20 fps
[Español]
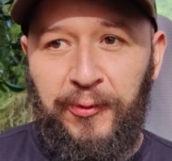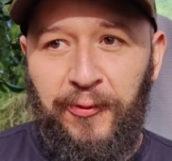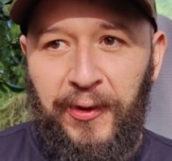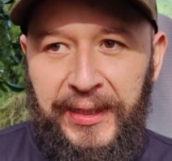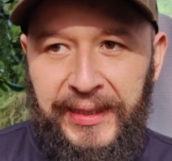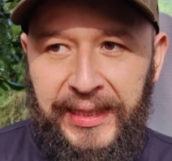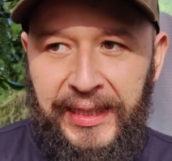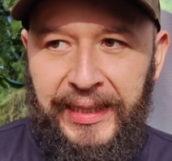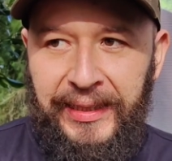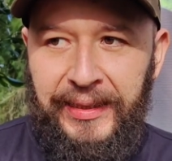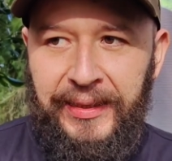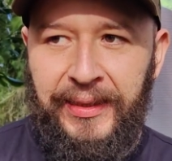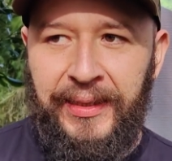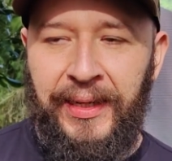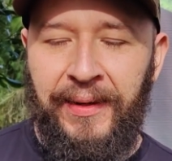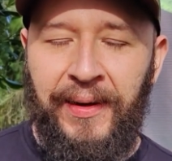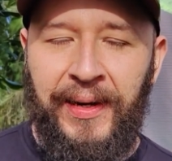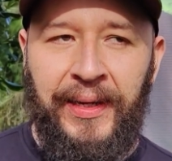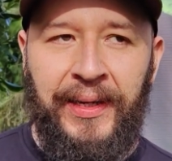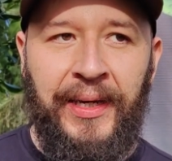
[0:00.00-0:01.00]
es fácil
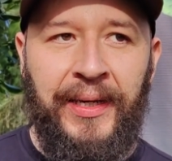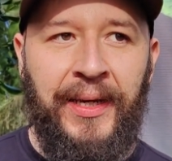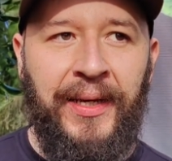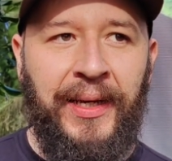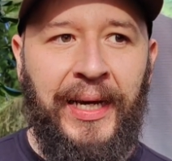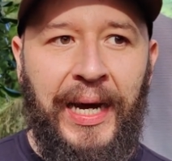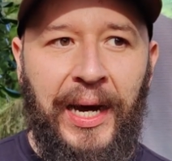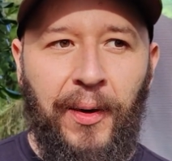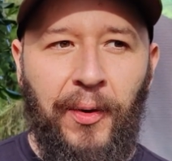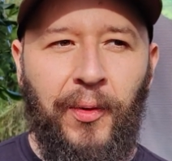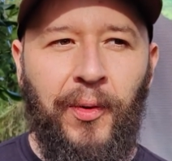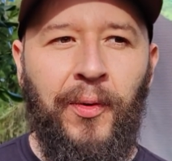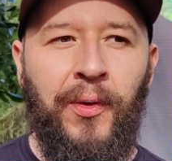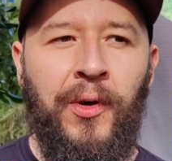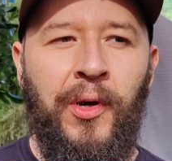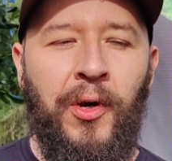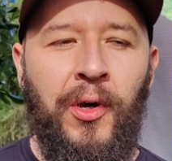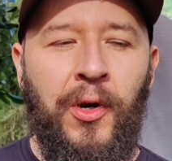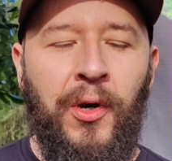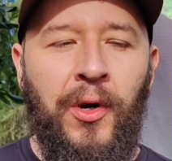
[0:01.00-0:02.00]
llevar a cabo
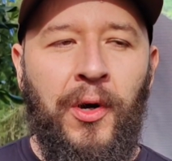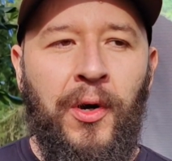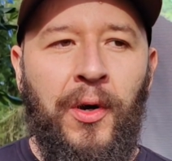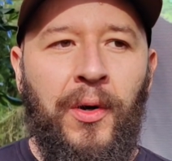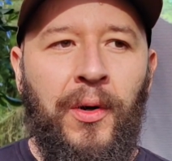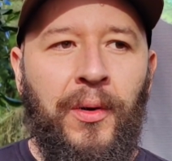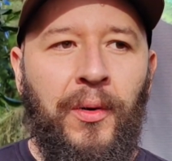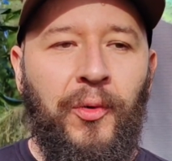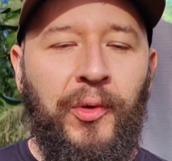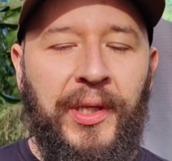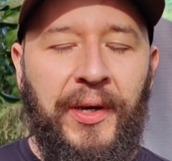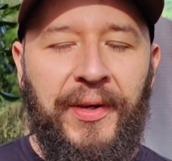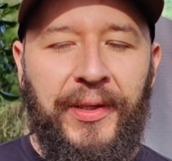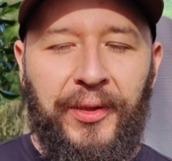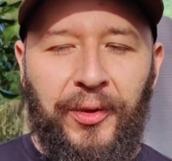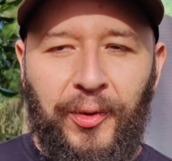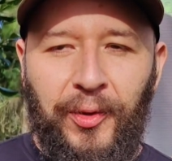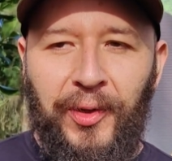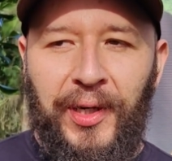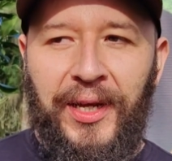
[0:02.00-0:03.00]
un
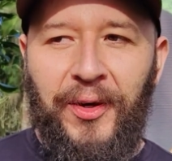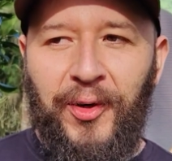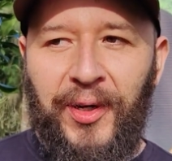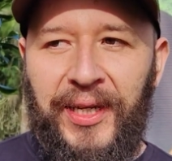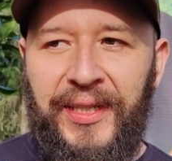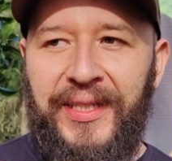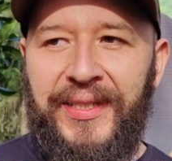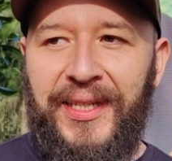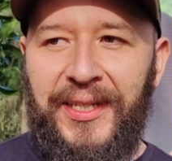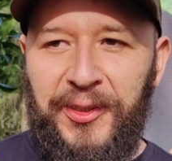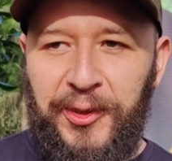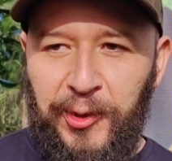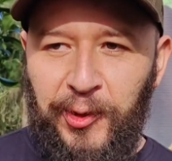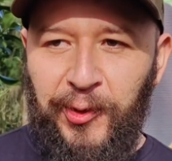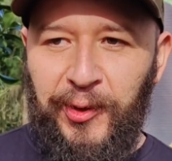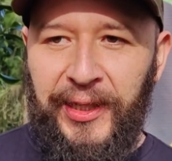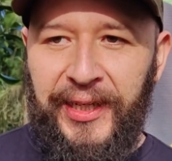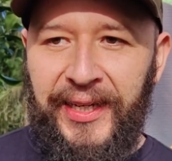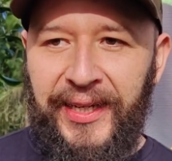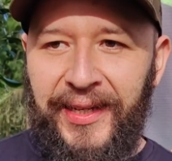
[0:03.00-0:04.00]
evento con la
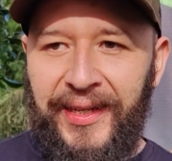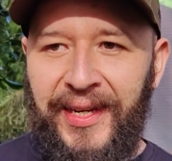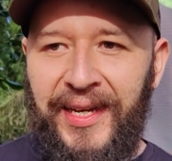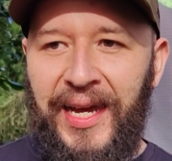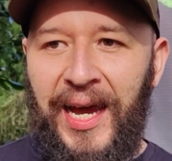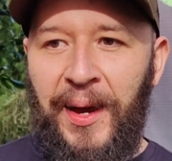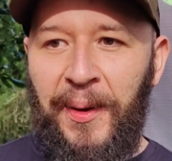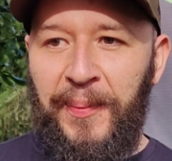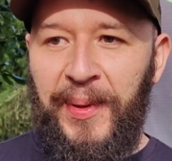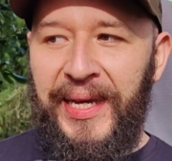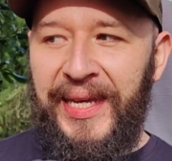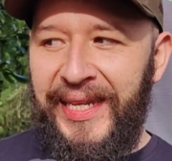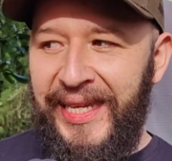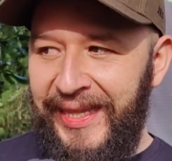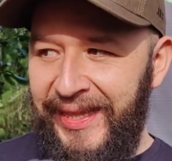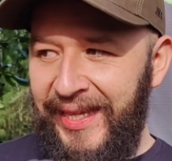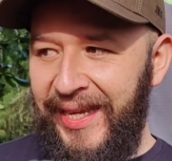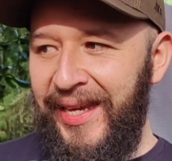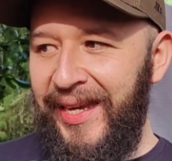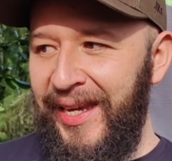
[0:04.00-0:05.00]
organización que
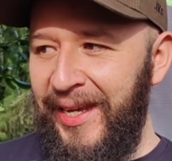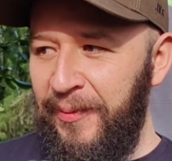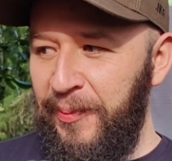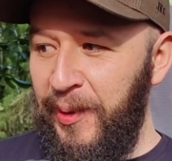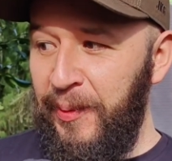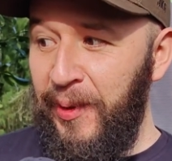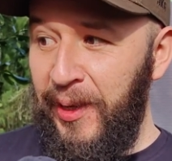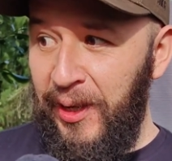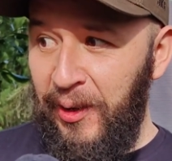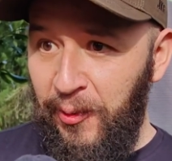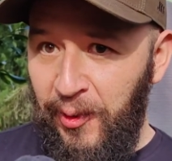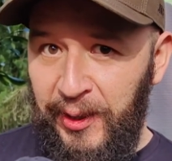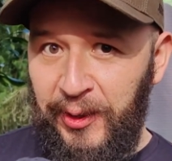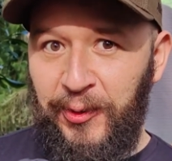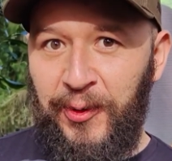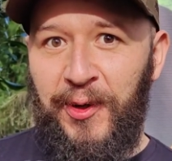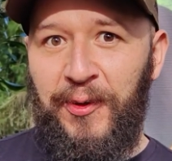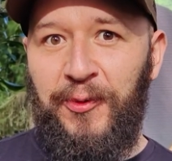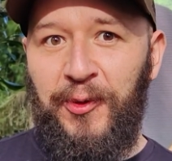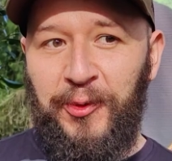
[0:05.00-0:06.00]
amerita el primer
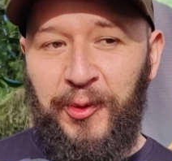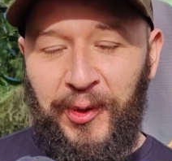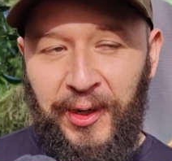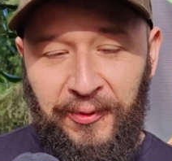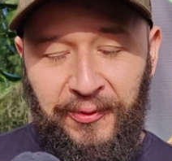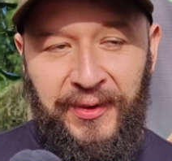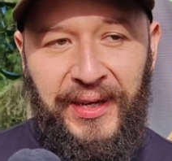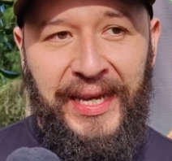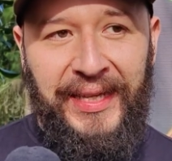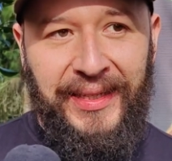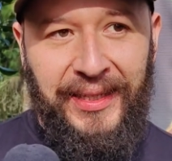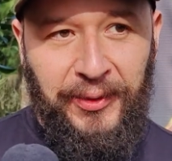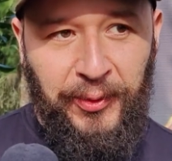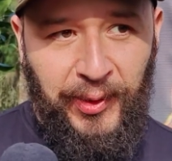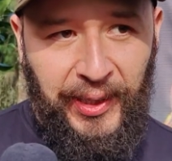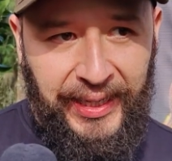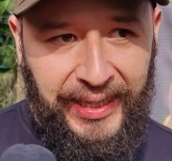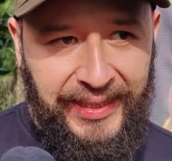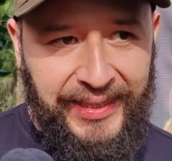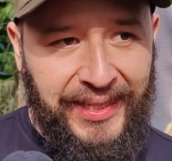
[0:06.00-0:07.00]
encuentro de fotografía de
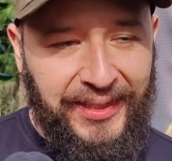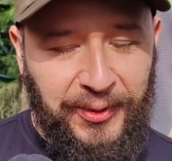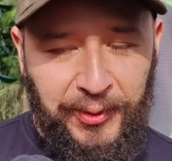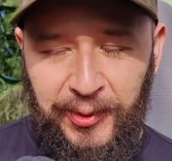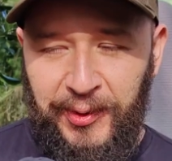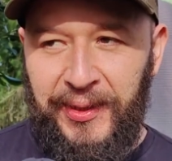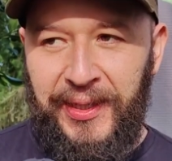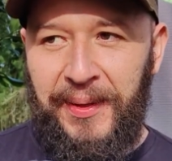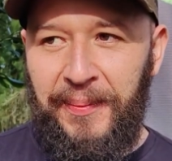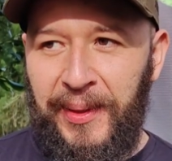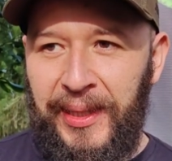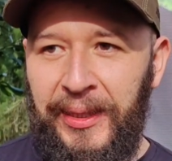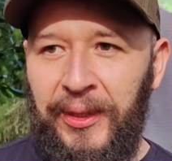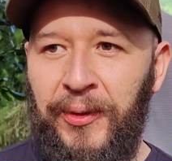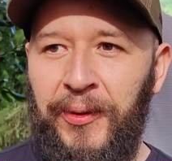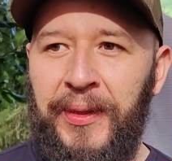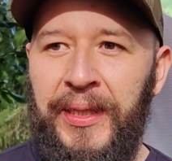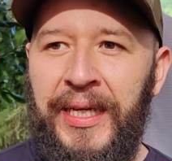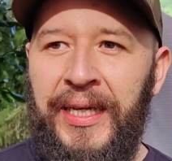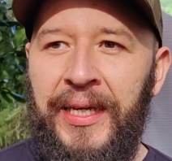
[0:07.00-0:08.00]
naturaleza. Esto es
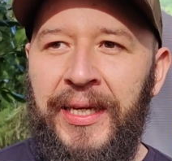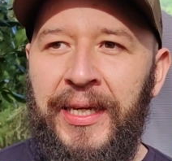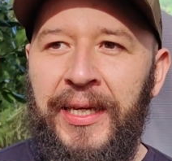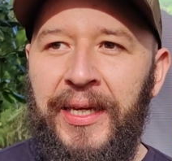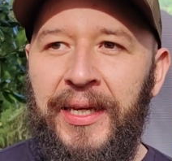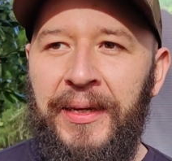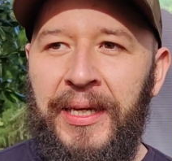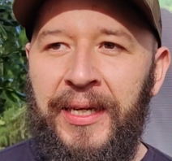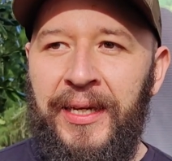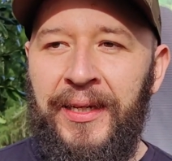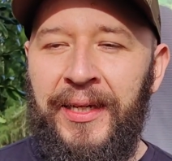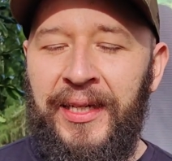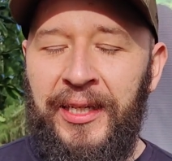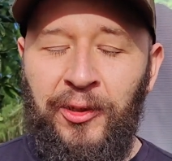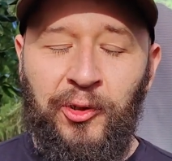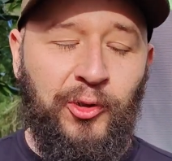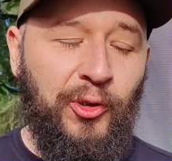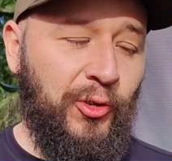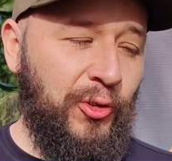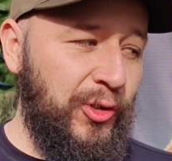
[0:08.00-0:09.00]
tremendo. Eh, y
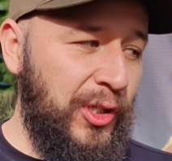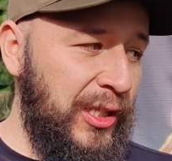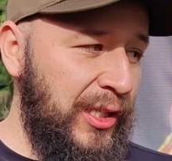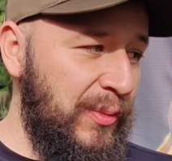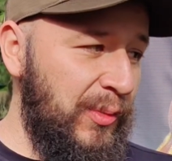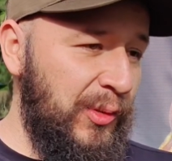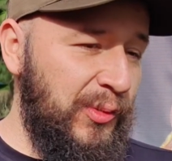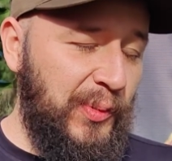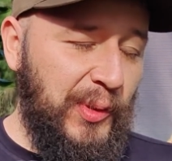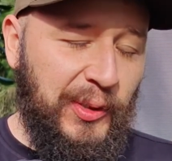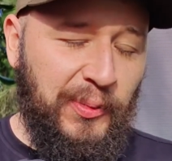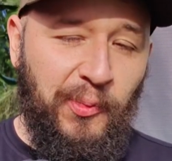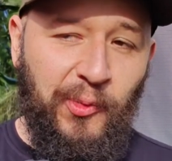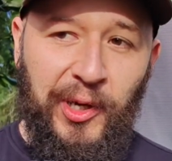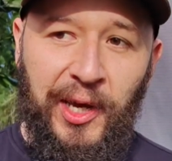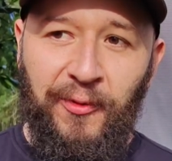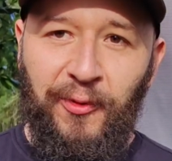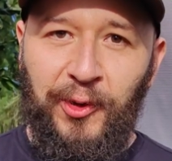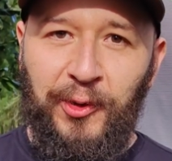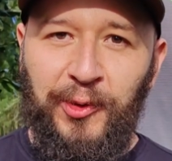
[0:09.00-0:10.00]
nosotros nos sentimos pues
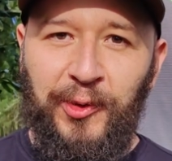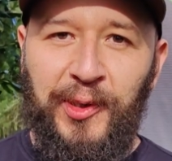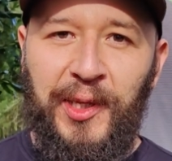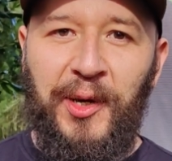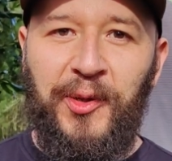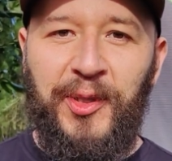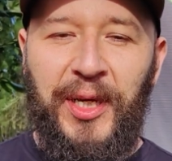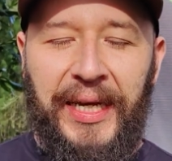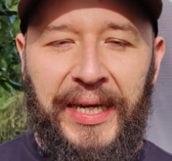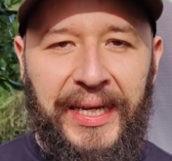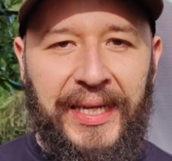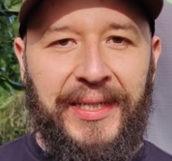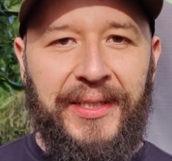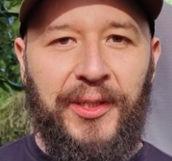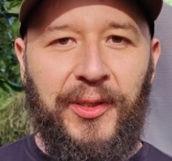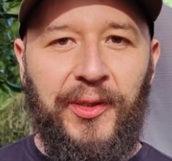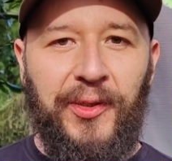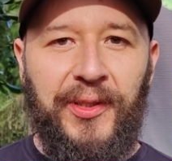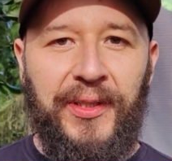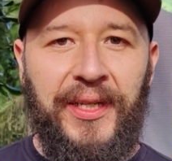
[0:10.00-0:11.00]
muy afortunados,
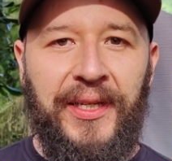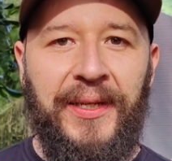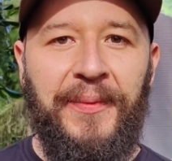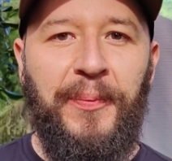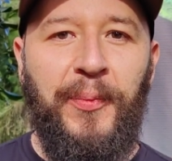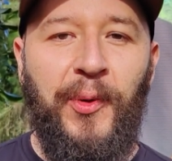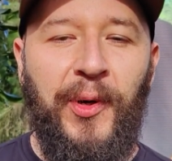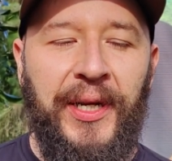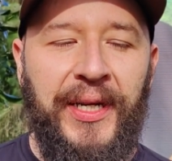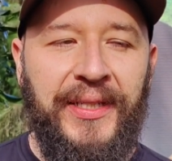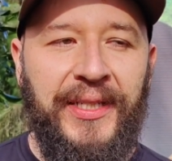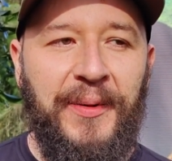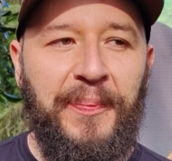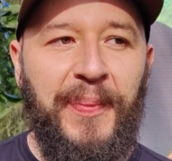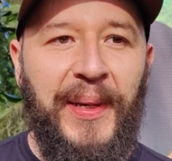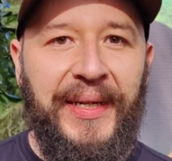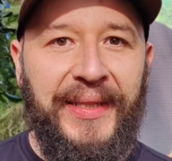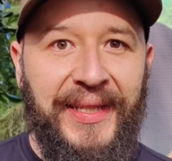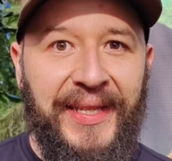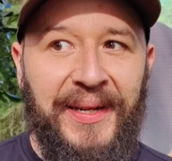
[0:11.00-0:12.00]
agradecidos de poder hacer
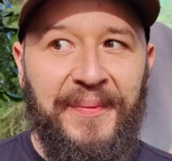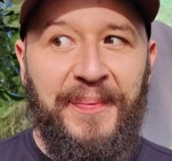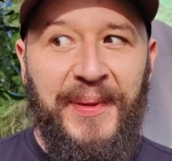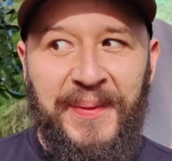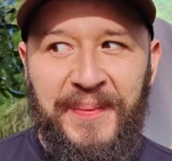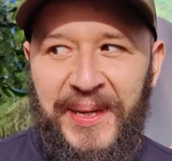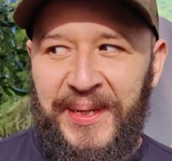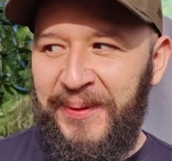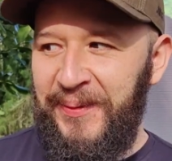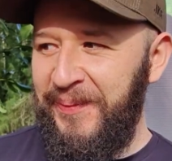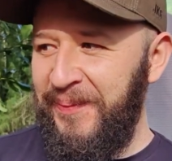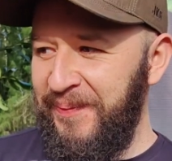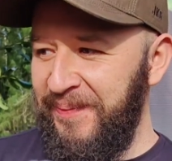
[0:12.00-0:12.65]
parte del primero.